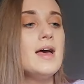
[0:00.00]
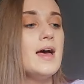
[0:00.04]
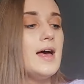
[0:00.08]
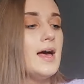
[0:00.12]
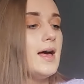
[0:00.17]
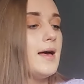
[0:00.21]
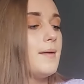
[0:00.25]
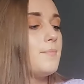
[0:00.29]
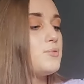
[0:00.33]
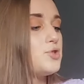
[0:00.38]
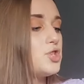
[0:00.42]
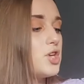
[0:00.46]

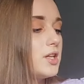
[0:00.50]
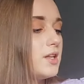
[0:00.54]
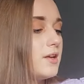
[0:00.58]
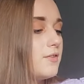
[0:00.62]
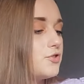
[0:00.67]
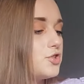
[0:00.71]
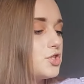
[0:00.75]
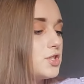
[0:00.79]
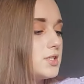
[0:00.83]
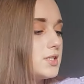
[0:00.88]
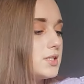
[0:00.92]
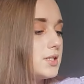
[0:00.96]
E, przede
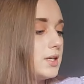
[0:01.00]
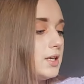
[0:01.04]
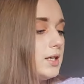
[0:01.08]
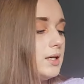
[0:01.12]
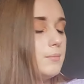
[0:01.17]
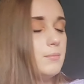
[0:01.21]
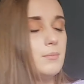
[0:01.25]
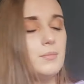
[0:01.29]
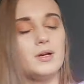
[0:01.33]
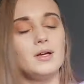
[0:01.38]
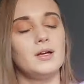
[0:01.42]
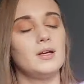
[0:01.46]

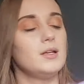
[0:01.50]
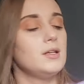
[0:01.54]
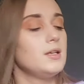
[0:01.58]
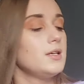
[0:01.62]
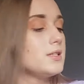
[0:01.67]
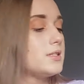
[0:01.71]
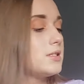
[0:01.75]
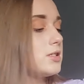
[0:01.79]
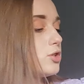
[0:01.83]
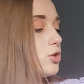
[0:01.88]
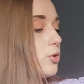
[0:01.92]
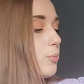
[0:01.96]
wszystkim e,
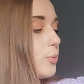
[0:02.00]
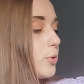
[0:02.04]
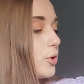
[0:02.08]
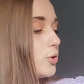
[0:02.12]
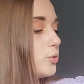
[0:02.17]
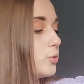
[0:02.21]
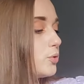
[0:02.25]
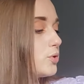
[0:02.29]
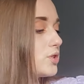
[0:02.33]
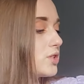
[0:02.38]
jest to produkt